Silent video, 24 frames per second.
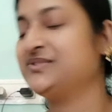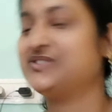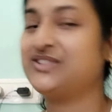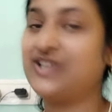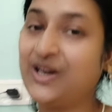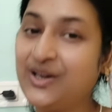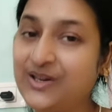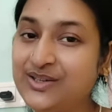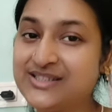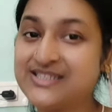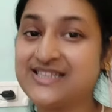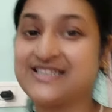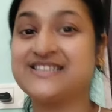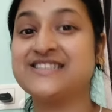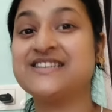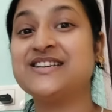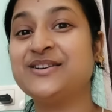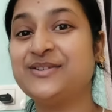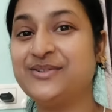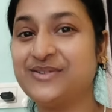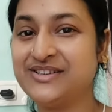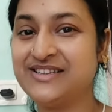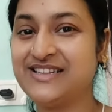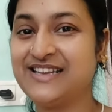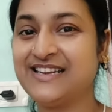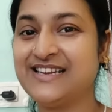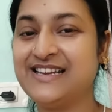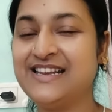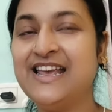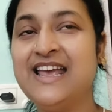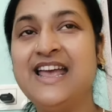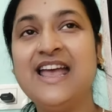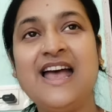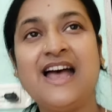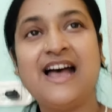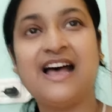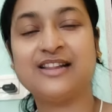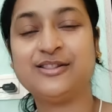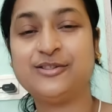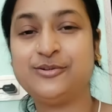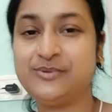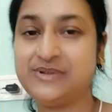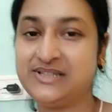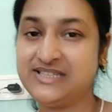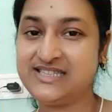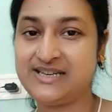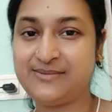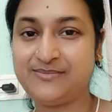চলো চেষ্টা করে দেখি আর
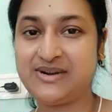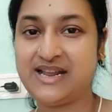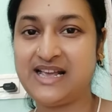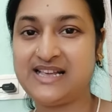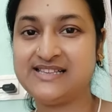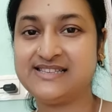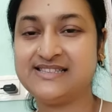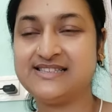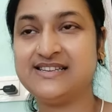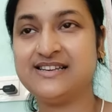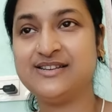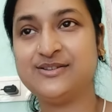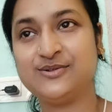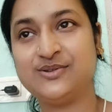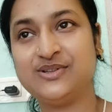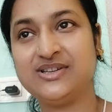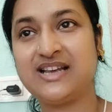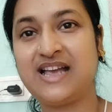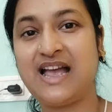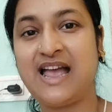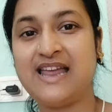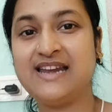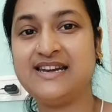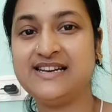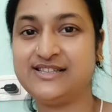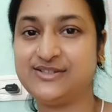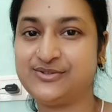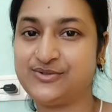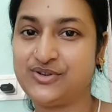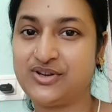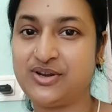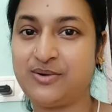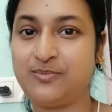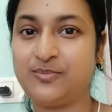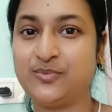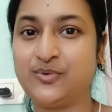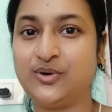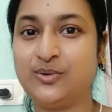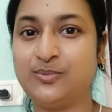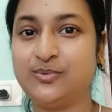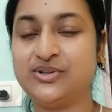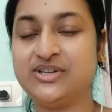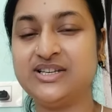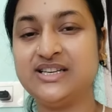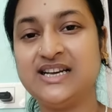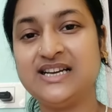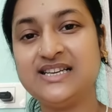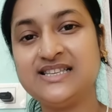তোমাদের সামনে আসছি না যদি খায় নিশ্চয়ই আমি বলবো
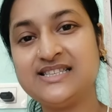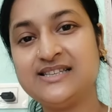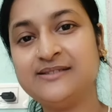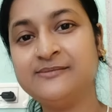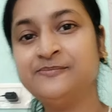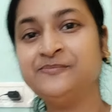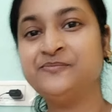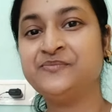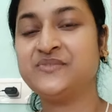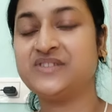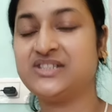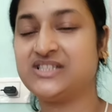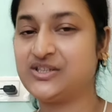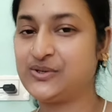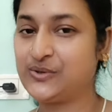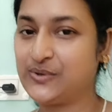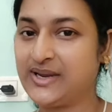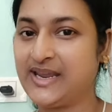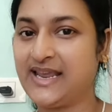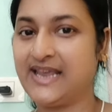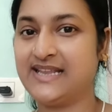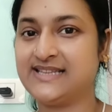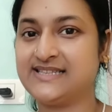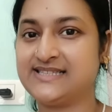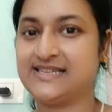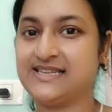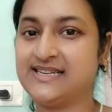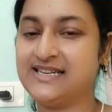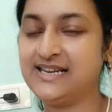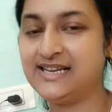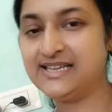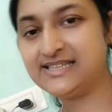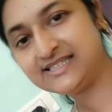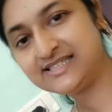ঠিক আছে যে ও খেয়েছে ঠিক